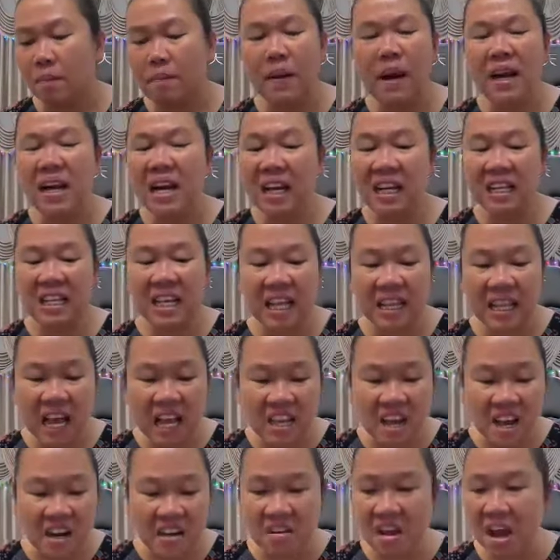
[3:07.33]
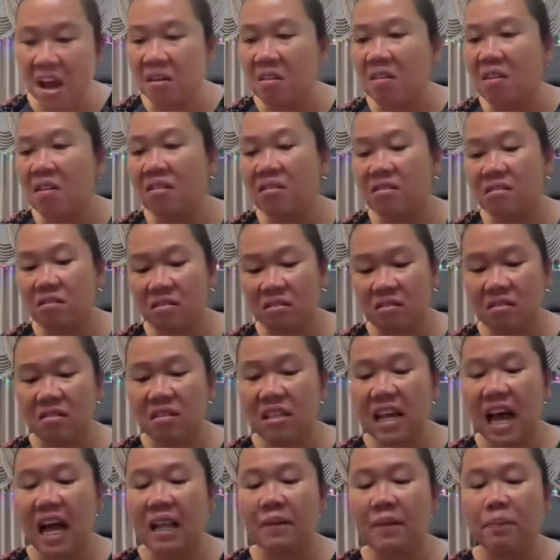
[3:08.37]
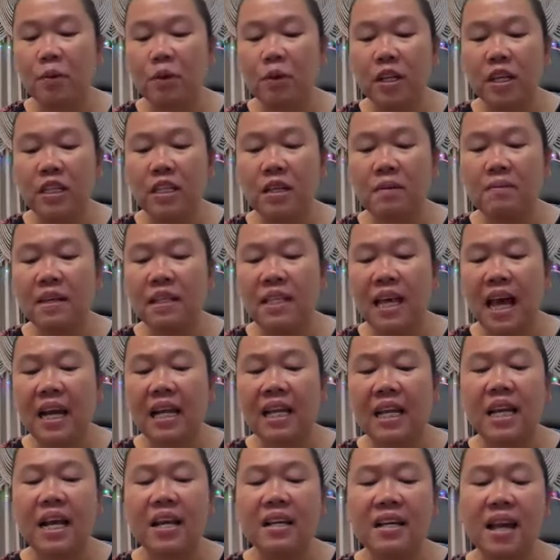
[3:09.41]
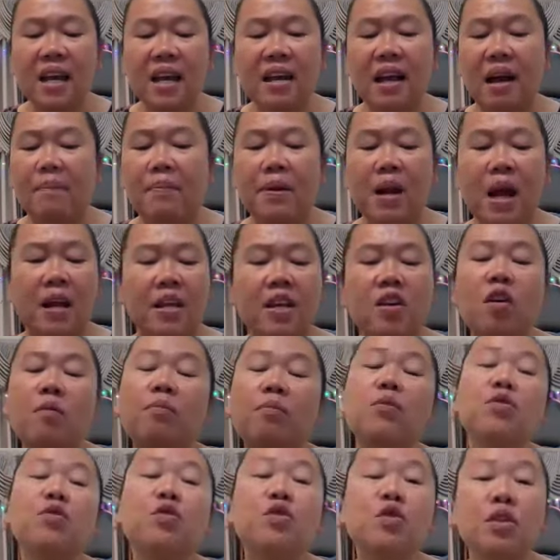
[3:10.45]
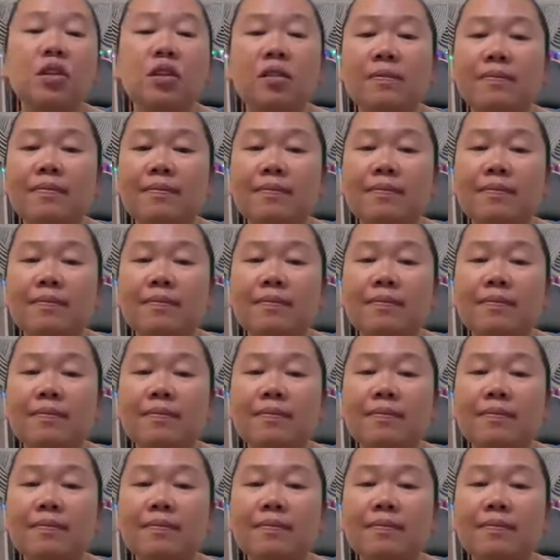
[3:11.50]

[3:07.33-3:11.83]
Pada kenyataannya enggak kok. Saat polisi mencarinya, dia enggak berani kok muncul.